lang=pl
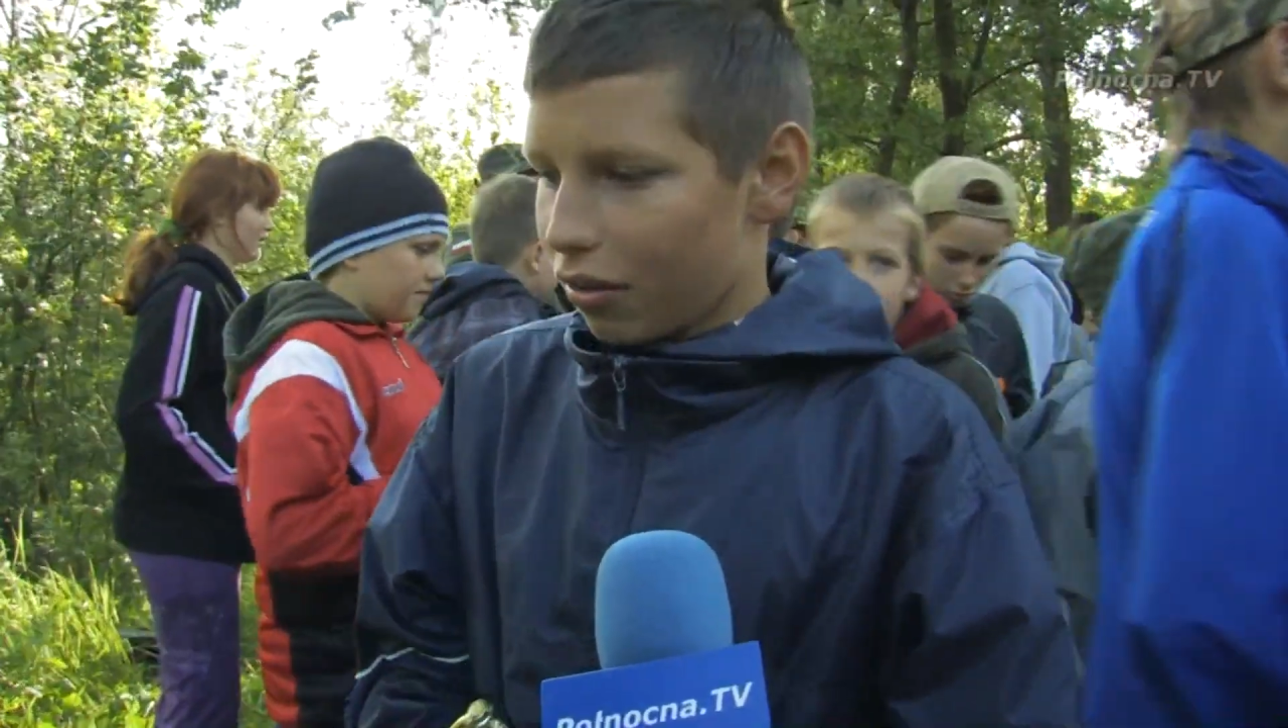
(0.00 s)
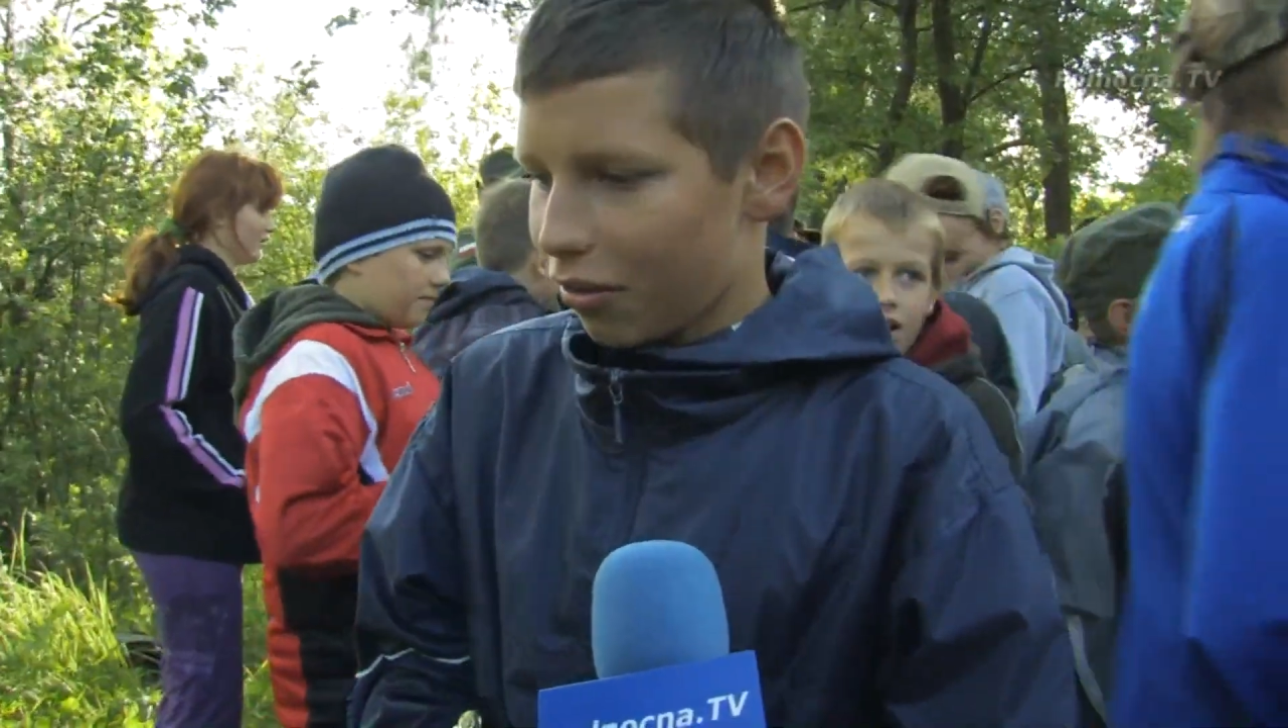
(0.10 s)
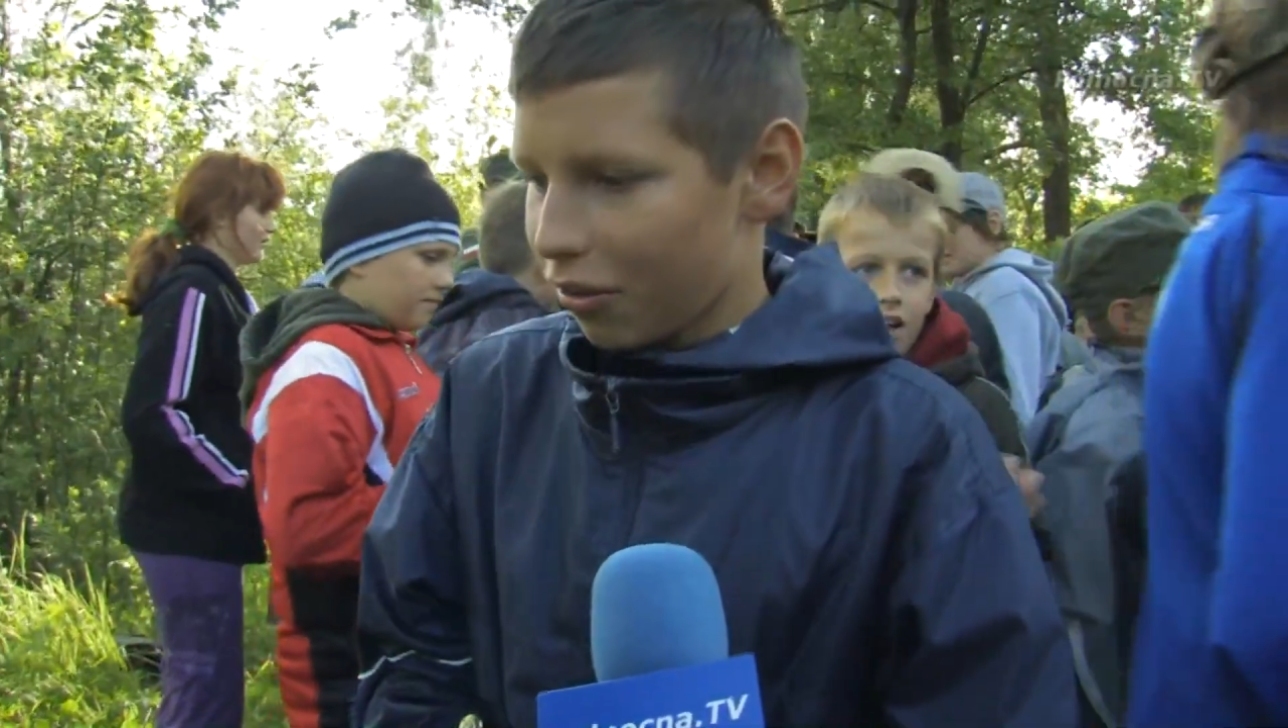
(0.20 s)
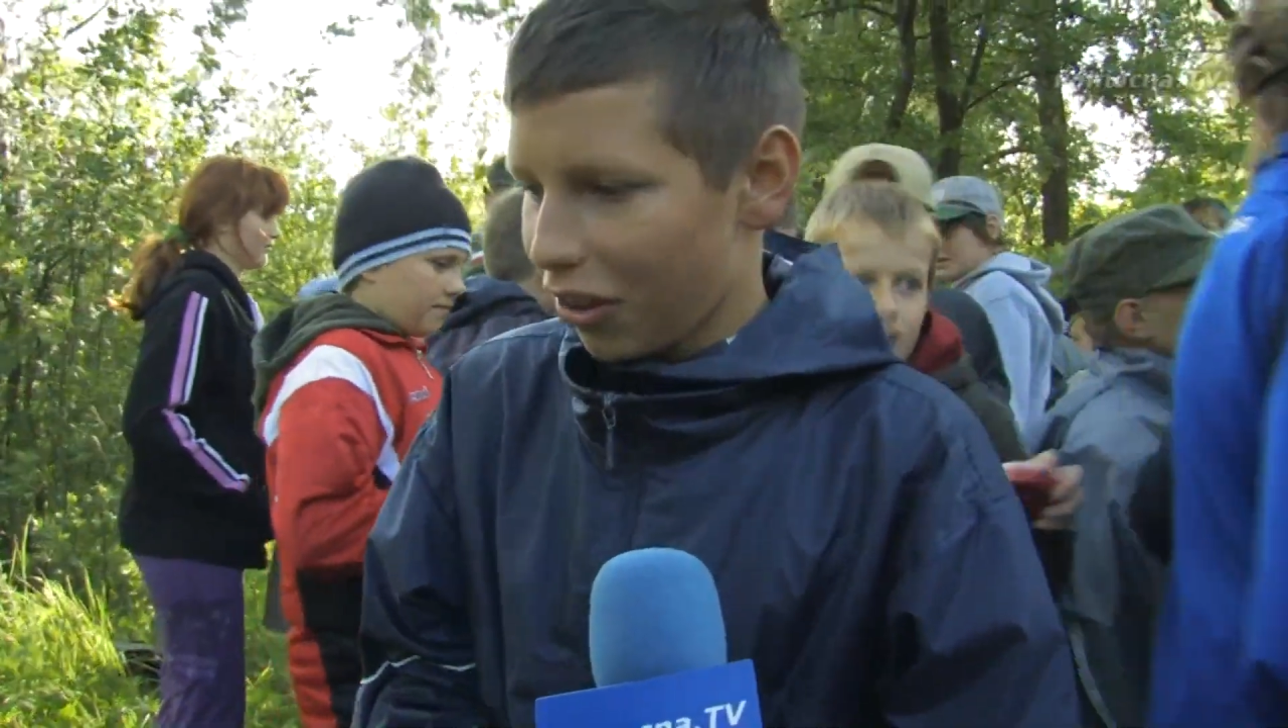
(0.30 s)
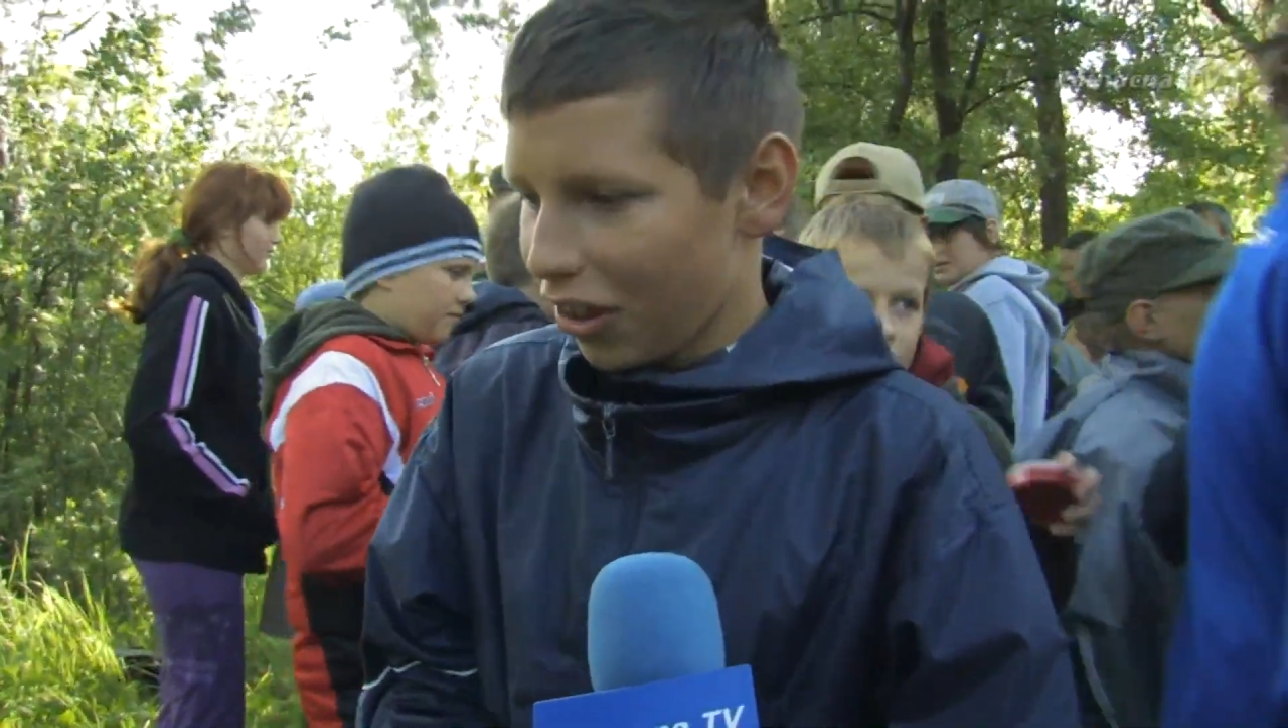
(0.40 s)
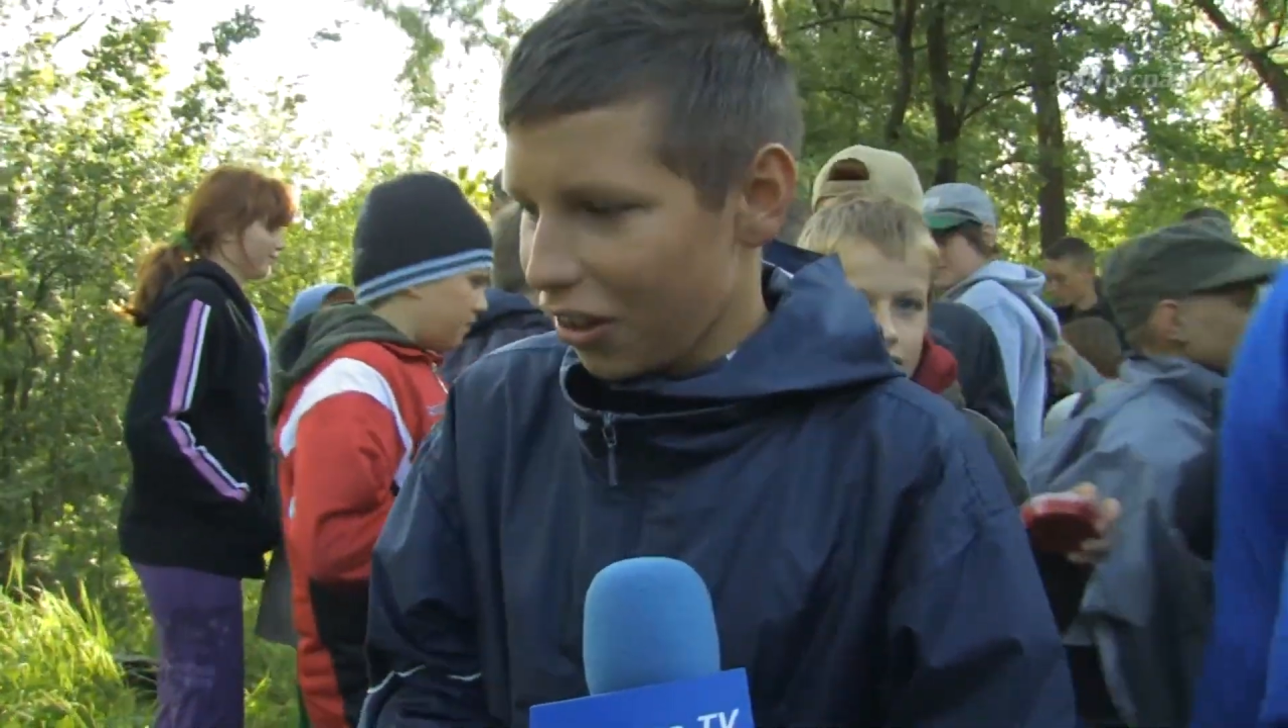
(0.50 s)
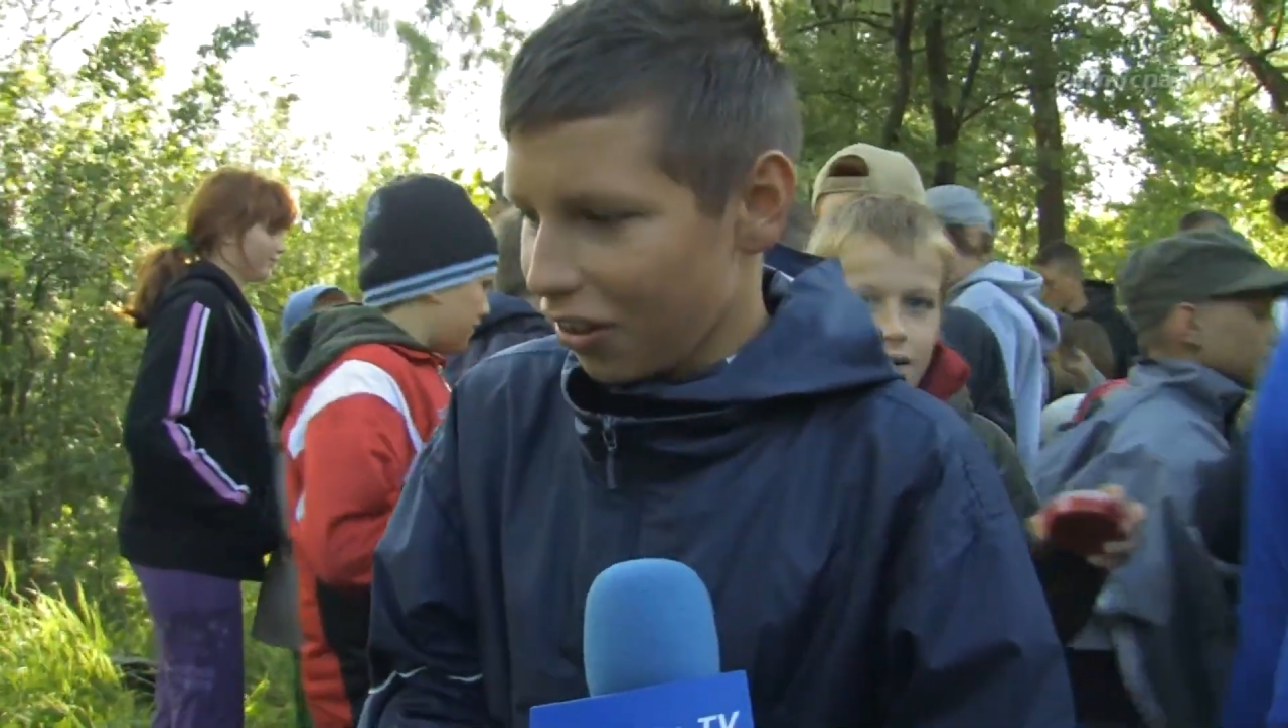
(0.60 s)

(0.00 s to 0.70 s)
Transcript: No i